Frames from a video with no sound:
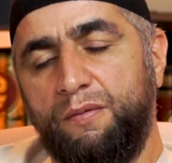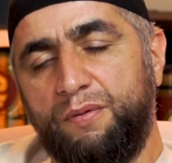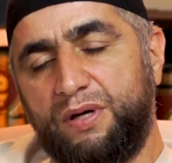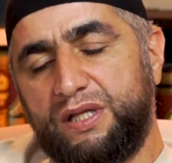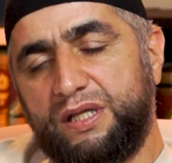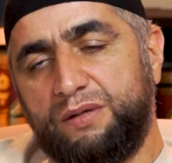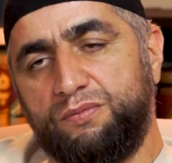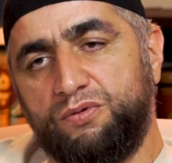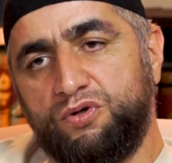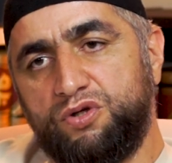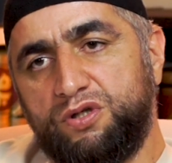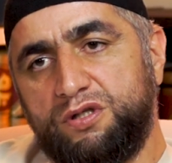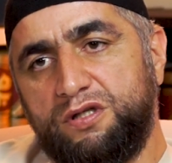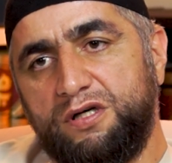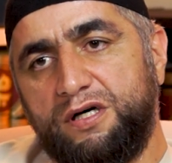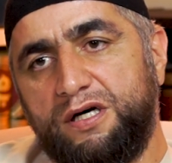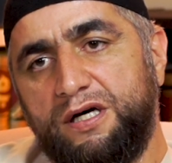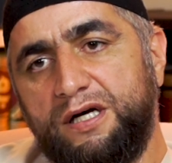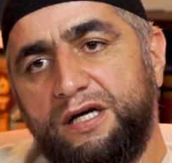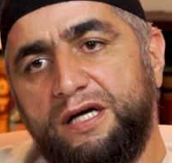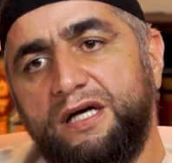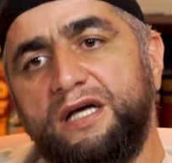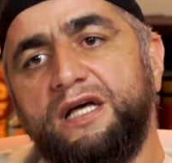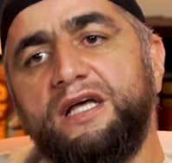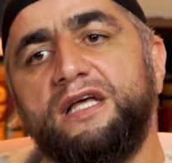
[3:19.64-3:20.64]
потому
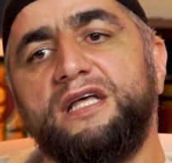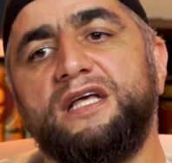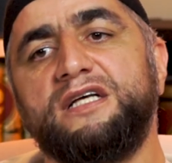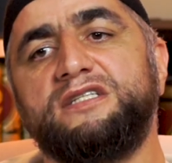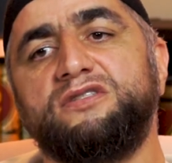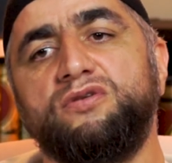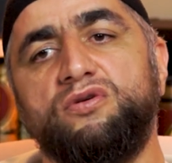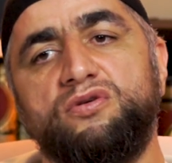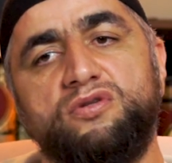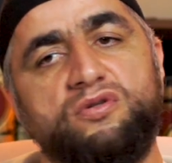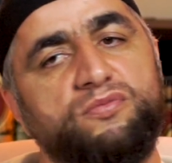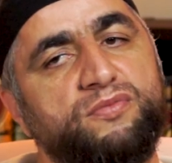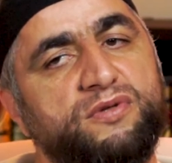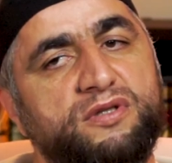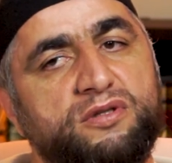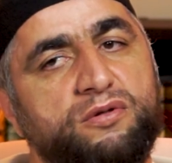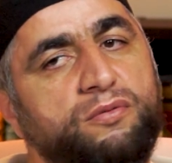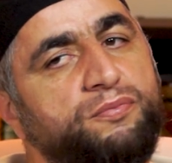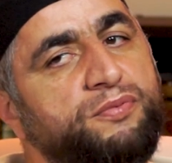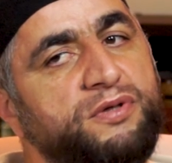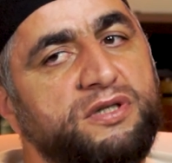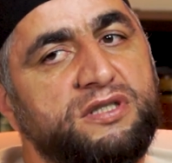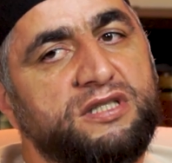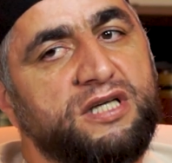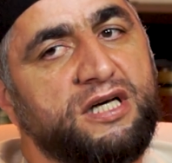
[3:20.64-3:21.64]
что если он
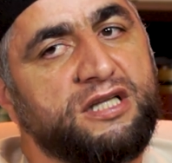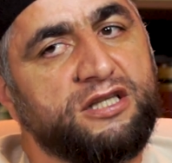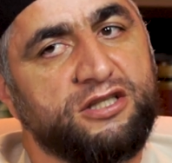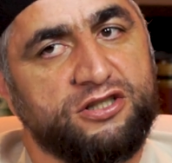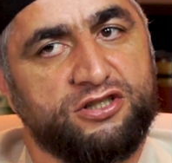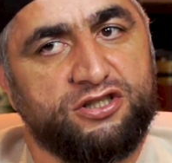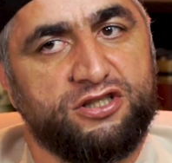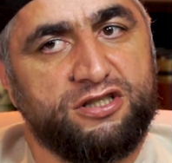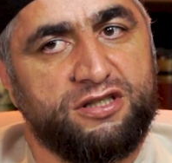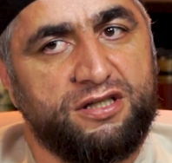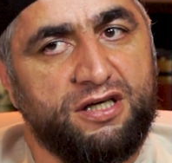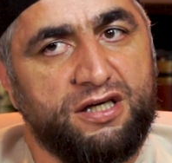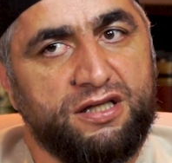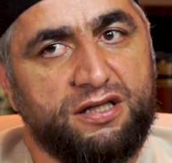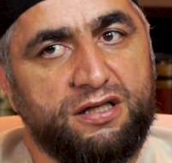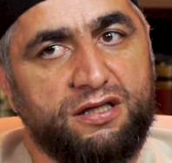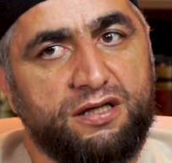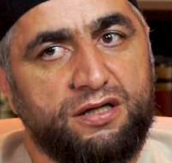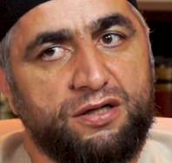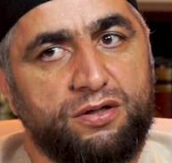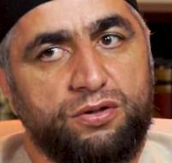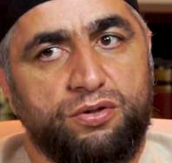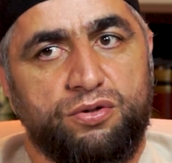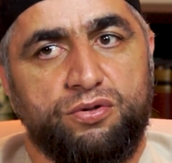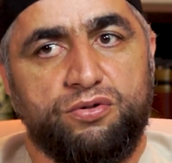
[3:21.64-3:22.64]
умел писать и читать,
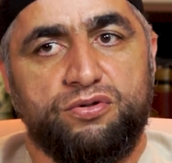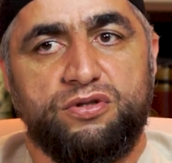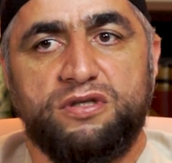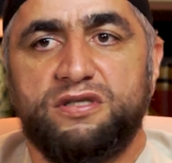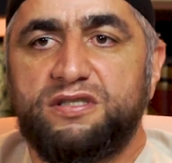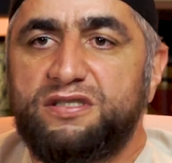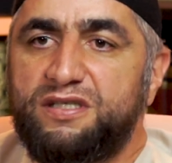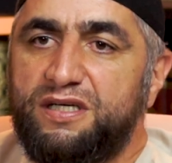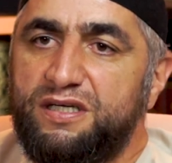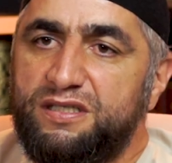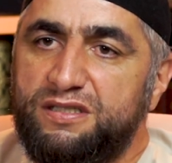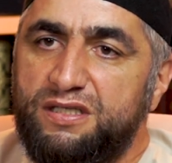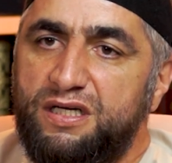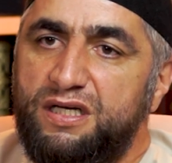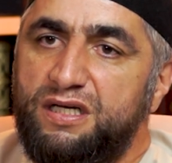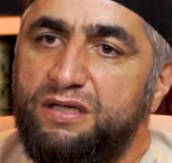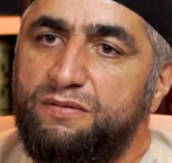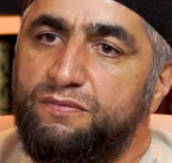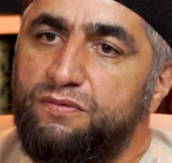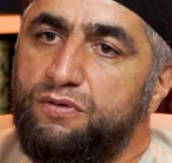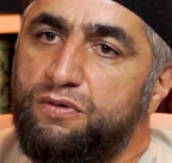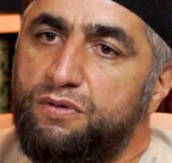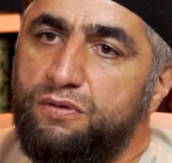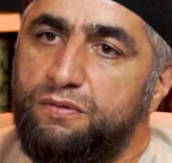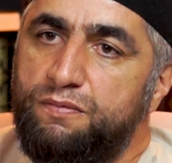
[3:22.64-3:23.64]
люди сказали
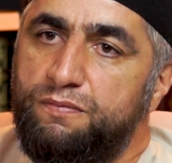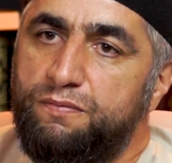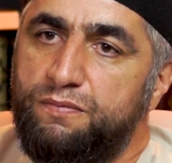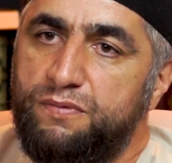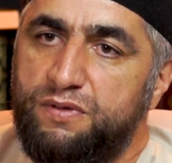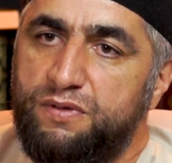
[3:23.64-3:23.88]
бы,